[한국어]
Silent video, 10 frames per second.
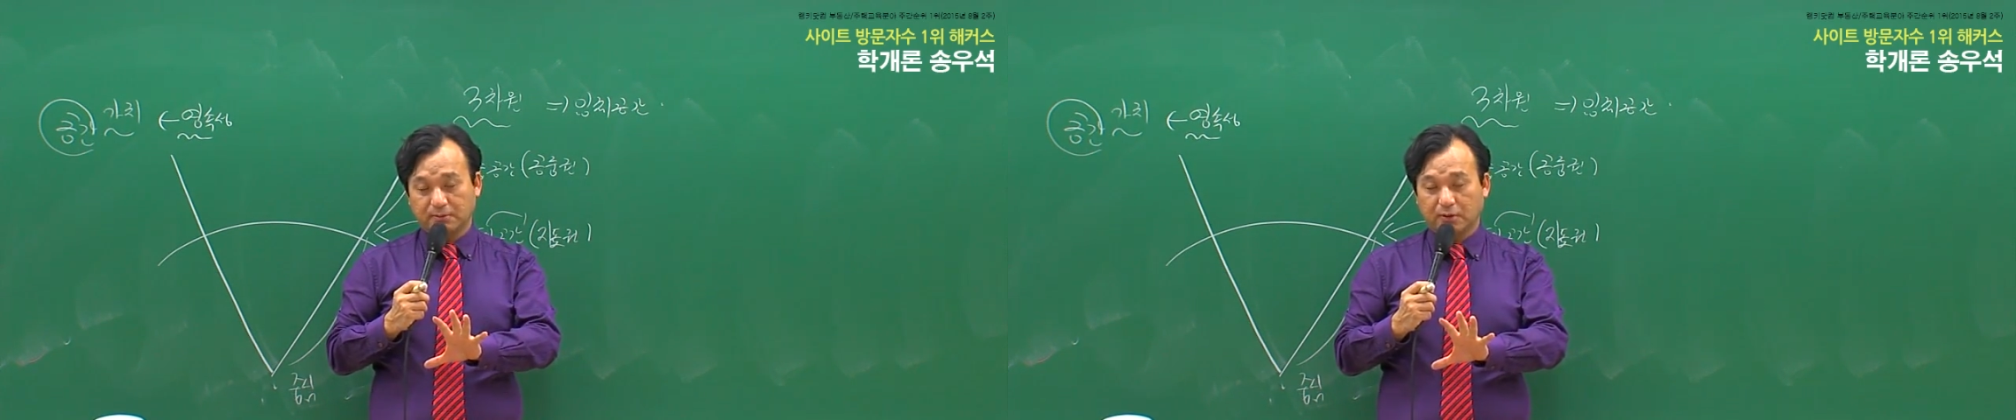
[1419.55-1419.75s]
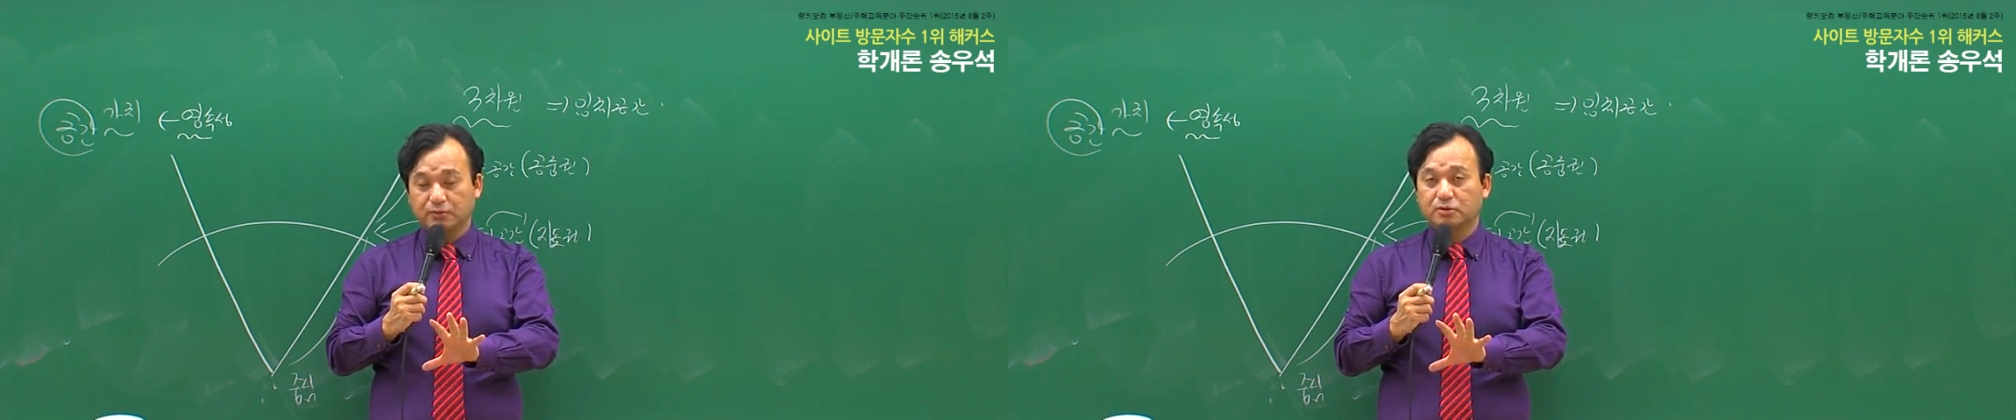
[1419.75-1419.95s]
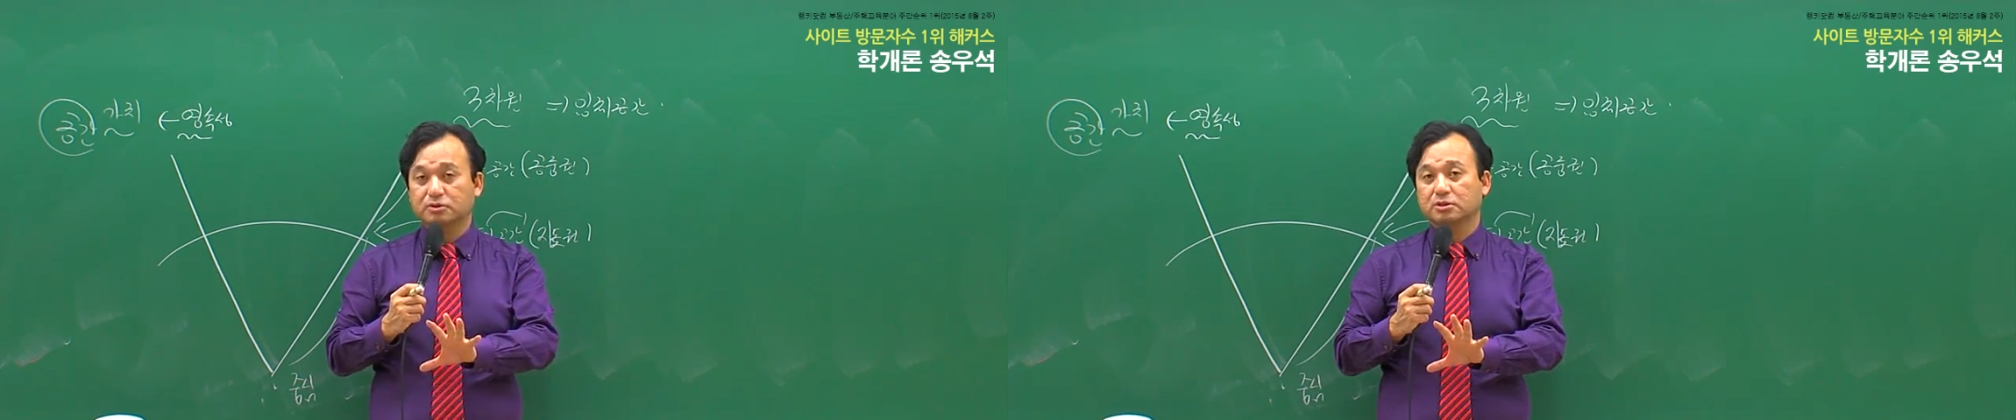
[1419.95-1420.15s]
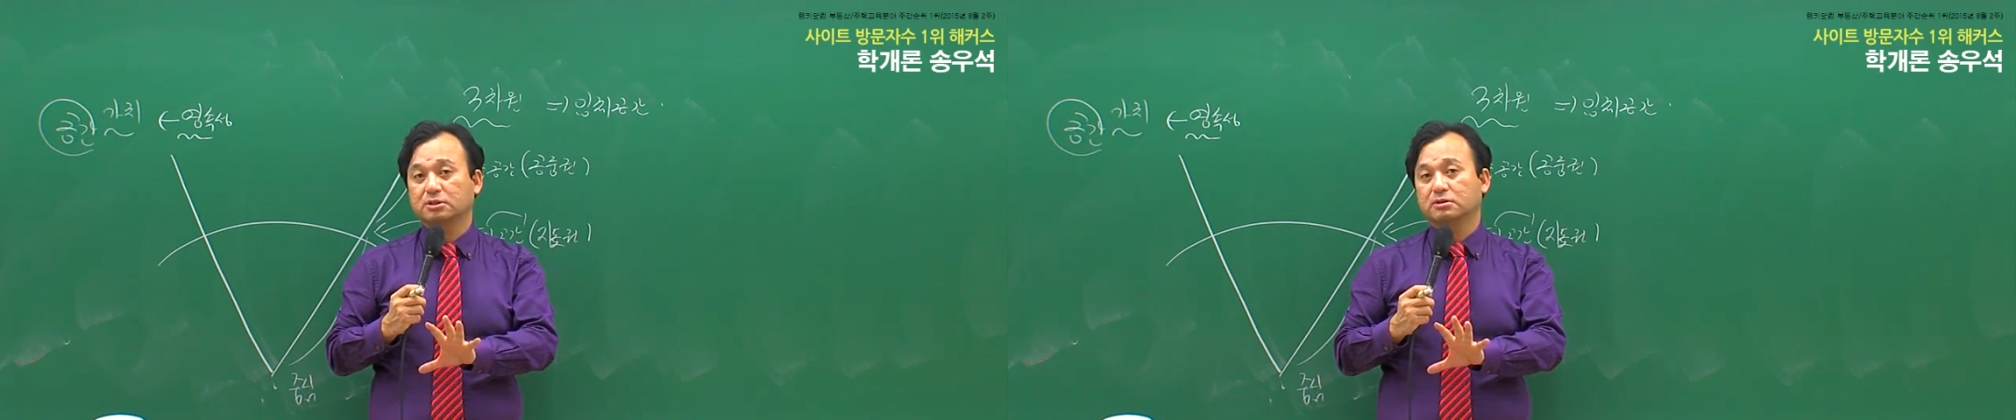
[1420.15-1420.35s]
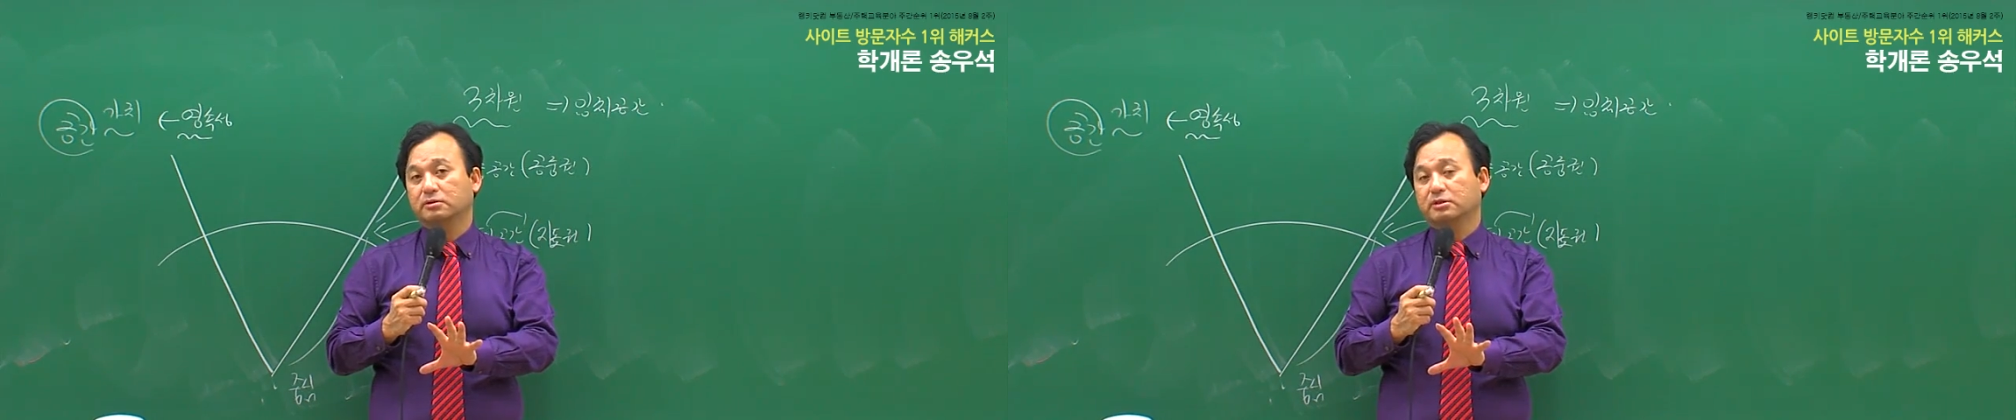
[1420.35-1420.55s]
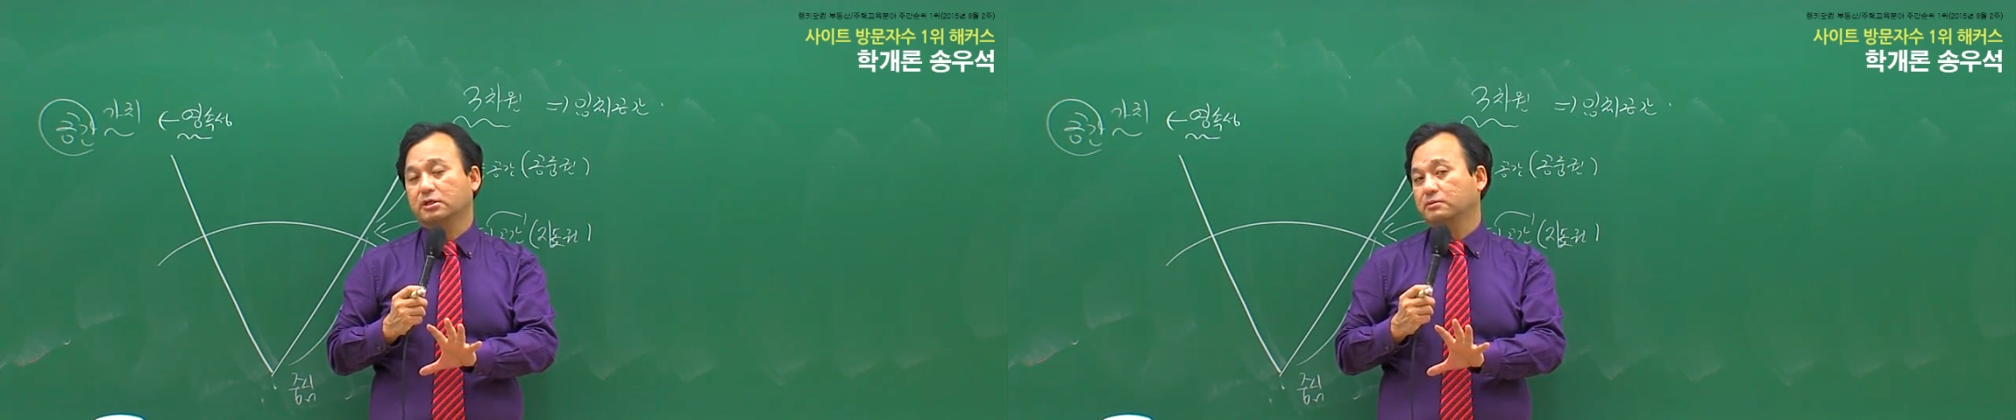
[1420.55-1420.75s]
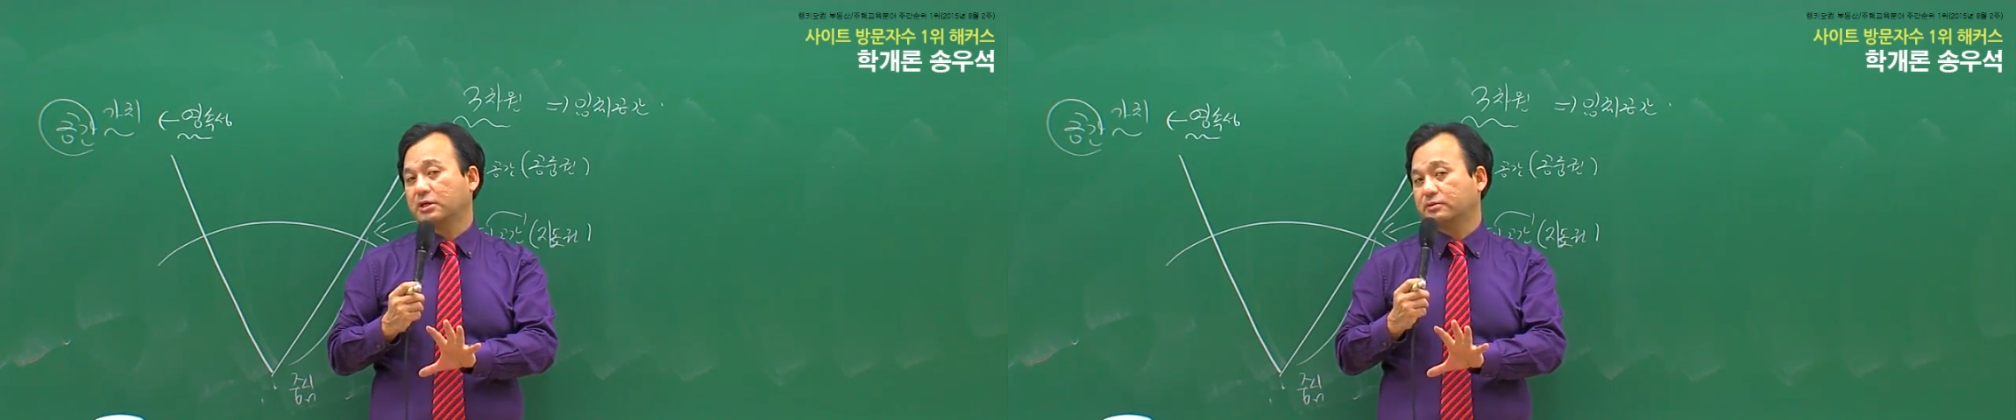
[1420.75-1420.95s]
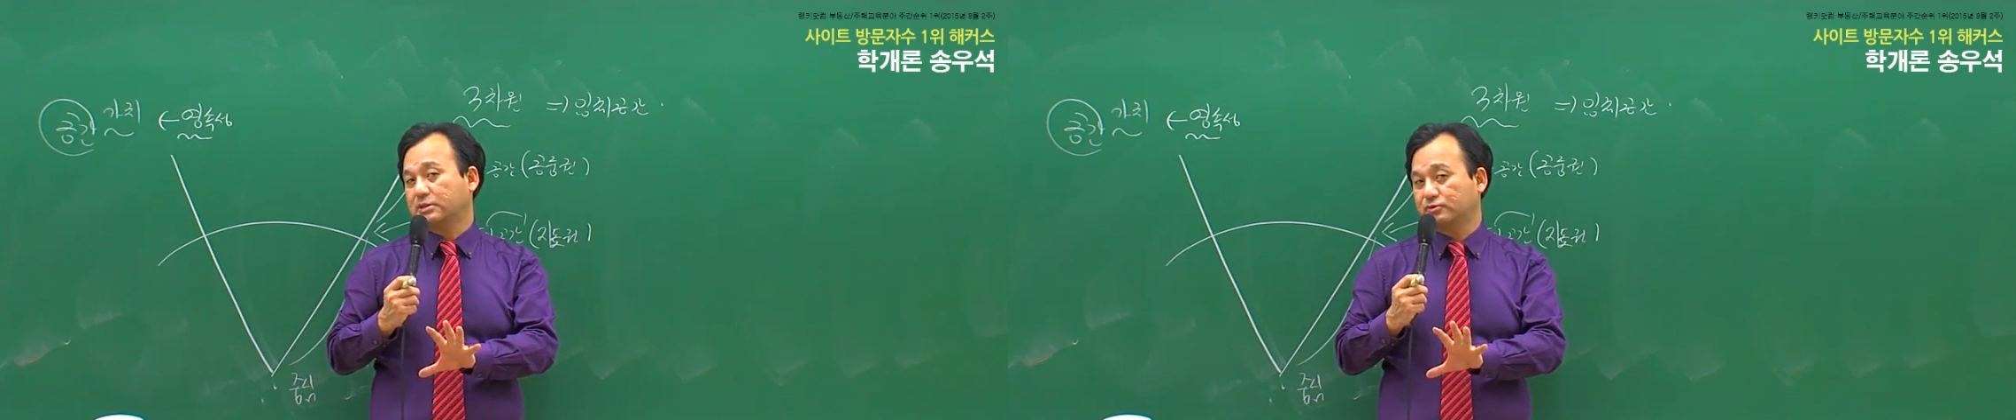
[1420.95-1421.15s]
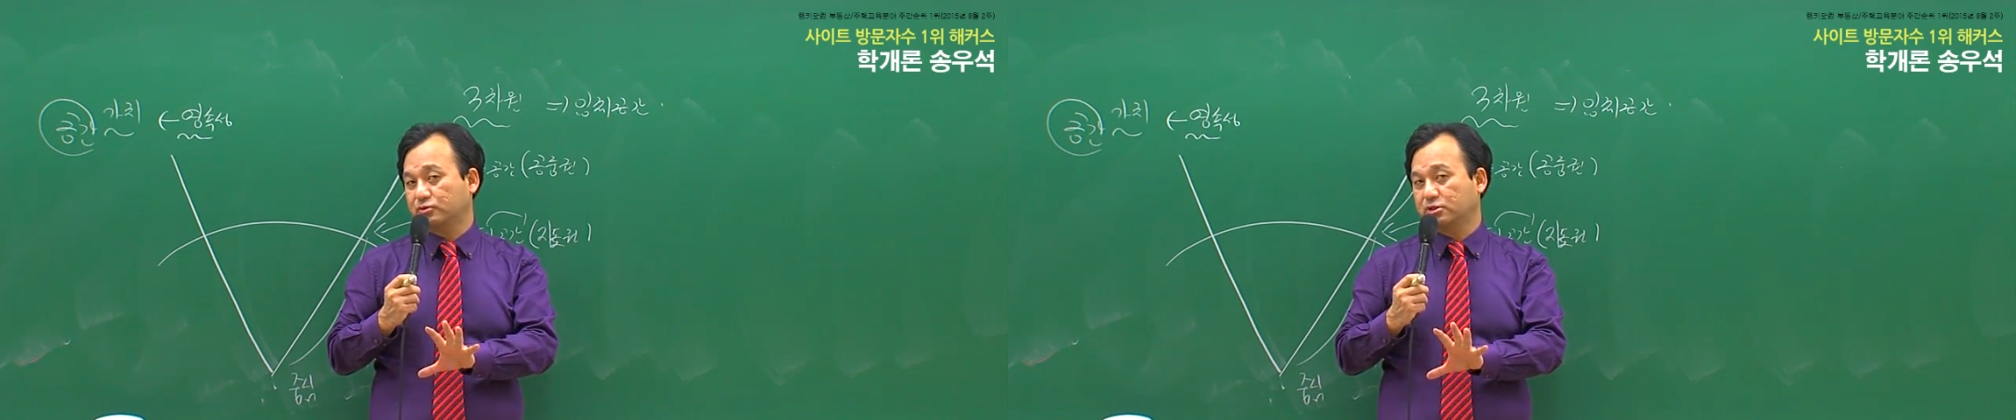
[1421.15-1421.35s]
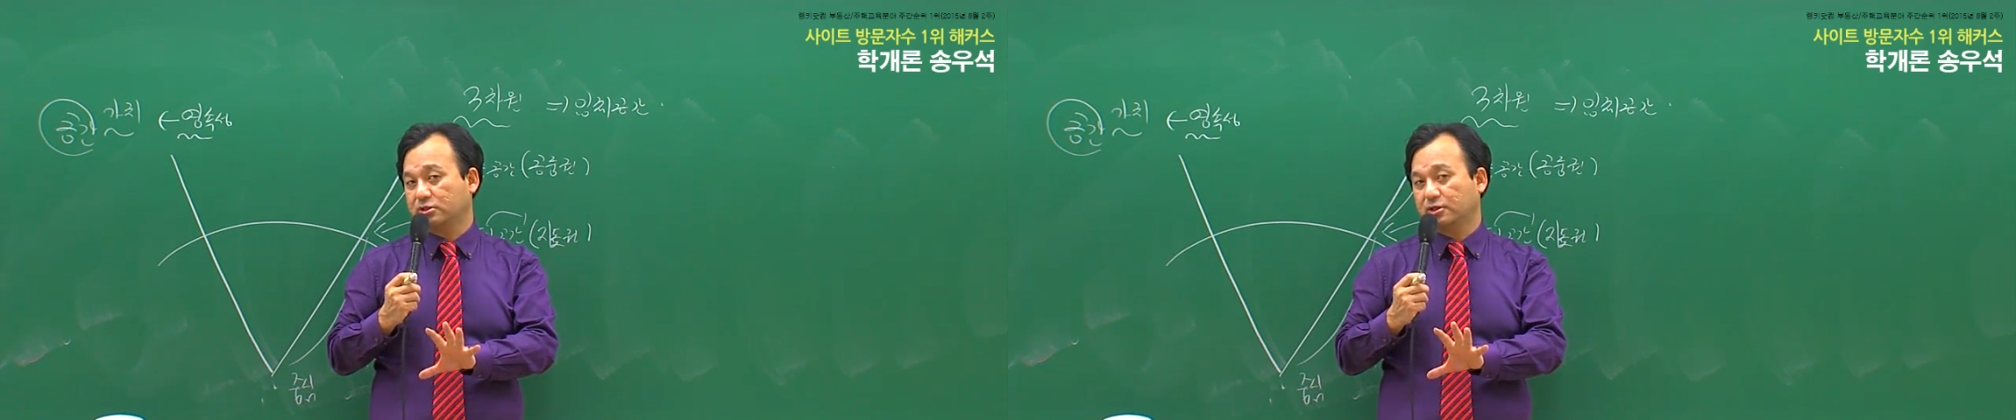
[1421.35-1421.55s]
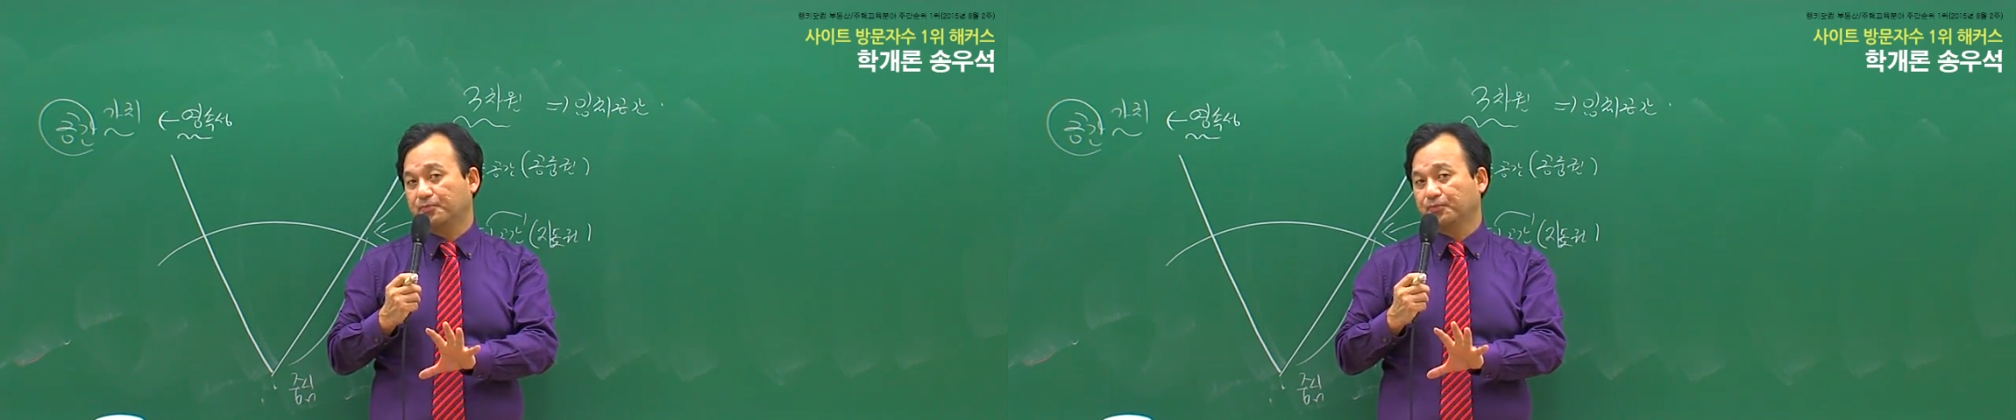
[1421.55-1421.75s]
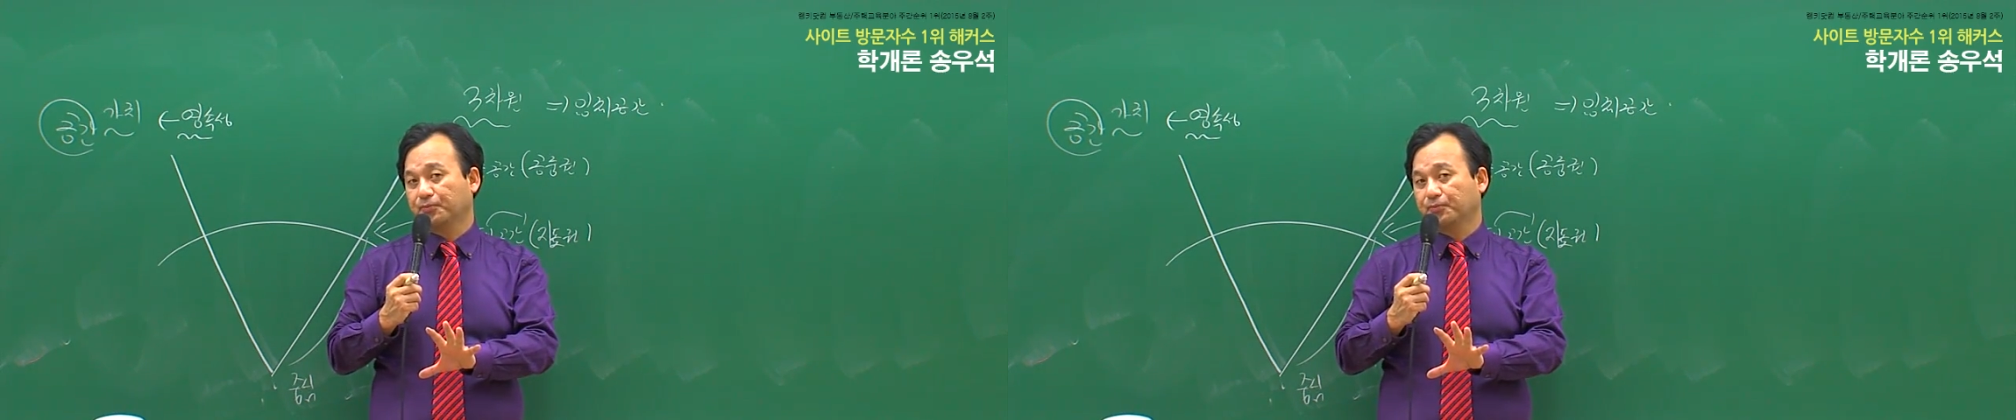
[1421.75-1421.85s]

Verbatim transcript: 법률적인 개념을 잡을 수도 있어요.